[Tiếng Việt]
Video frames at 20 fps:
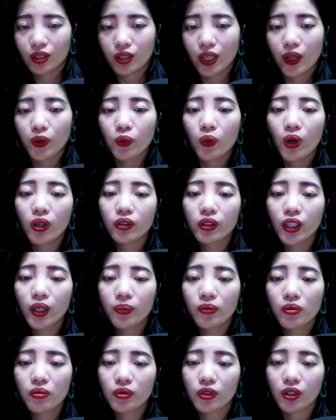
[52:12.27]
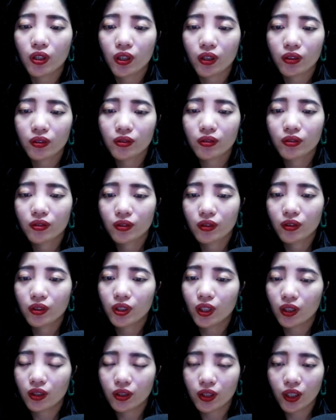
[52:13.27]
Đến uống tiếp cũng được,
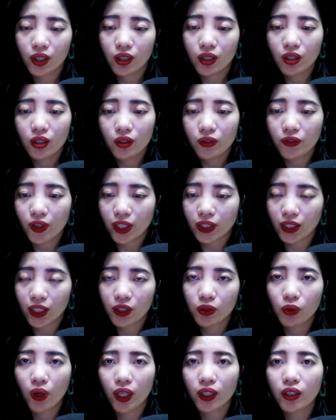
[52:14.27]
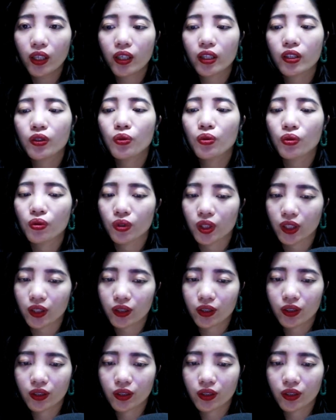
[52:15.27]
nhưng nhớ phải thanh toán đầy đủ đấy.